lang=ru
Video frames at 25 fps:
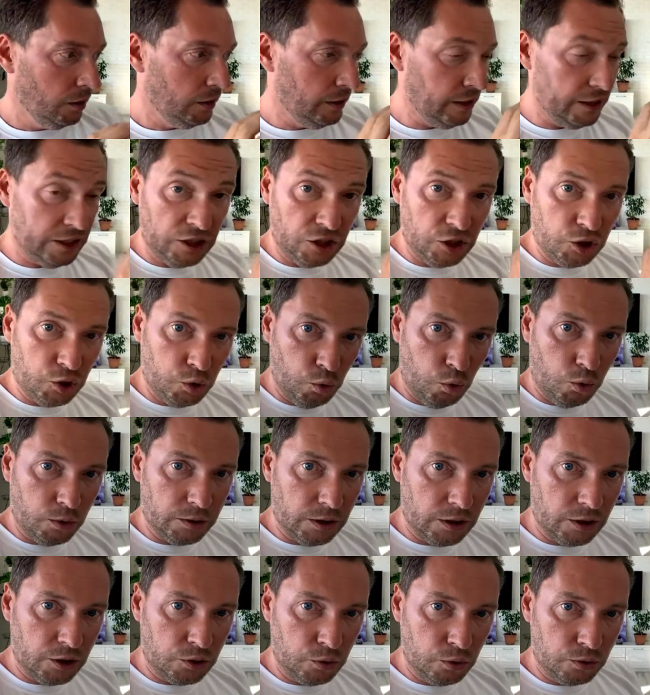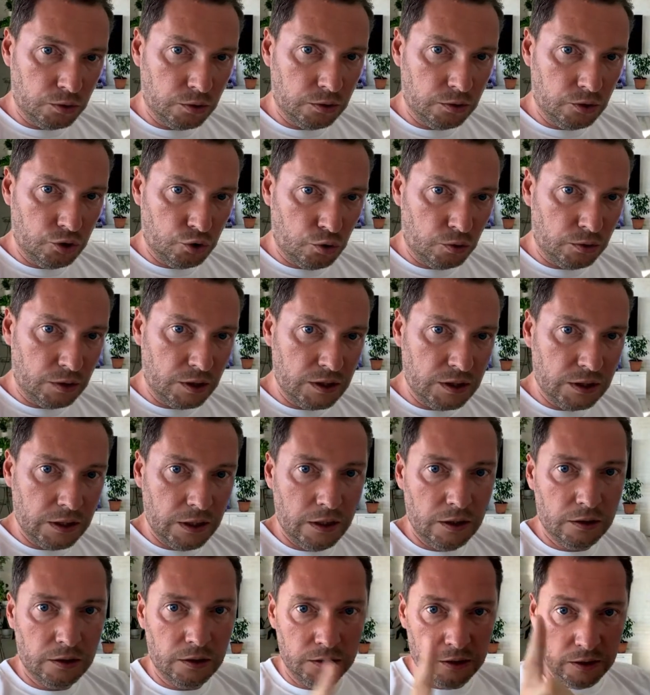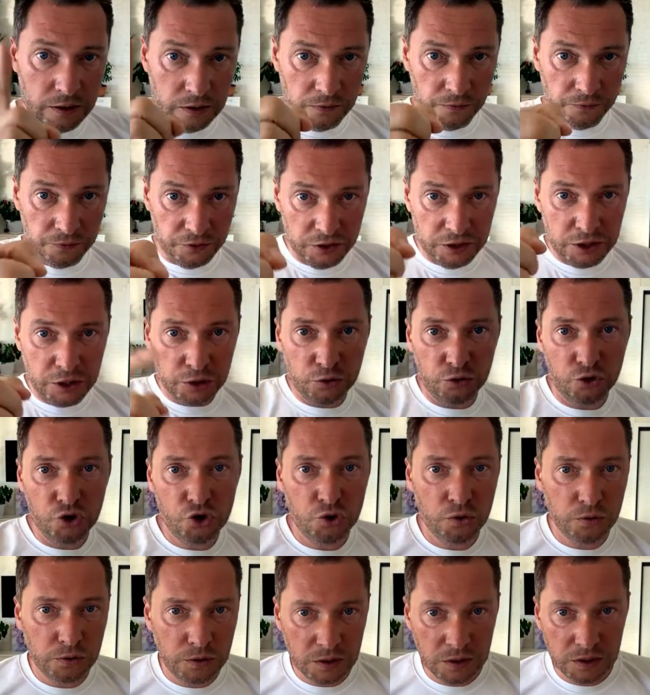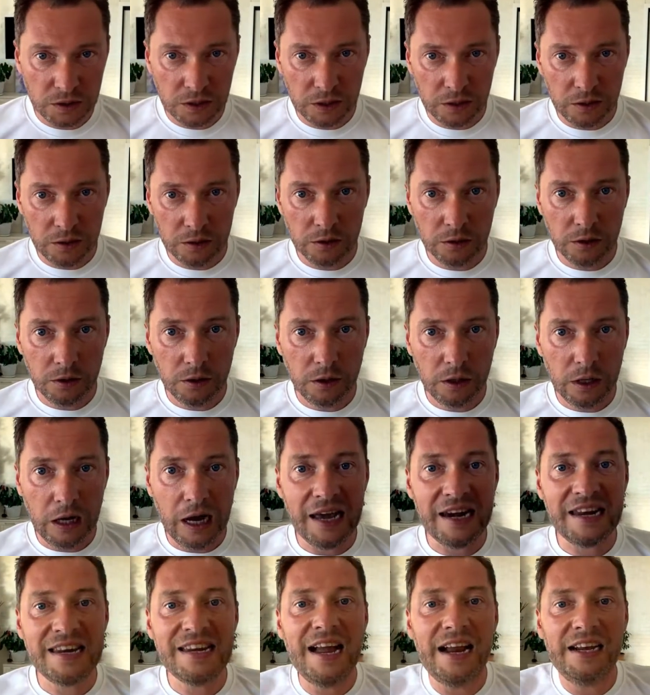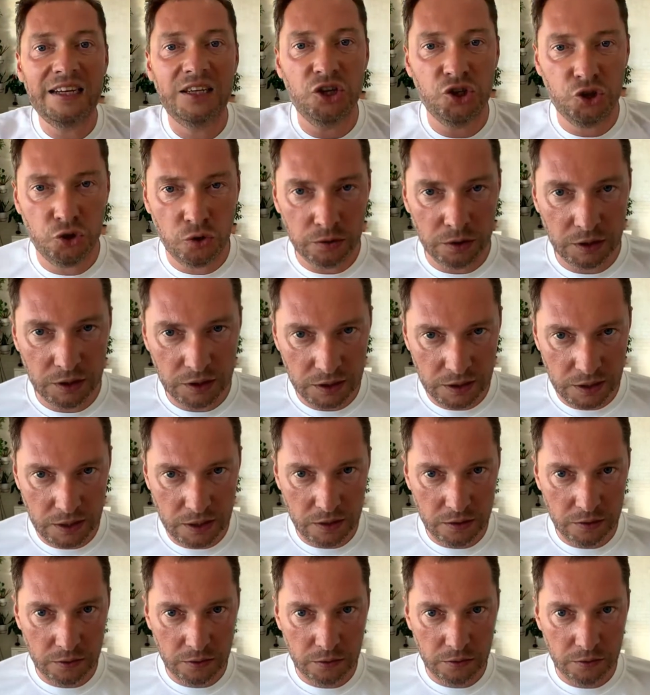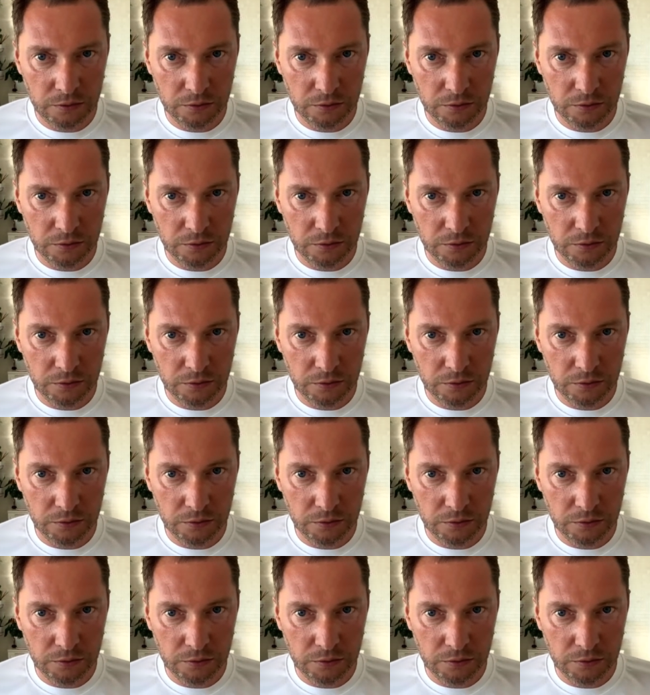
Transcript: есть кто-то, кто, что-то знает, есть вы, который что-то знает, реально что-то знает.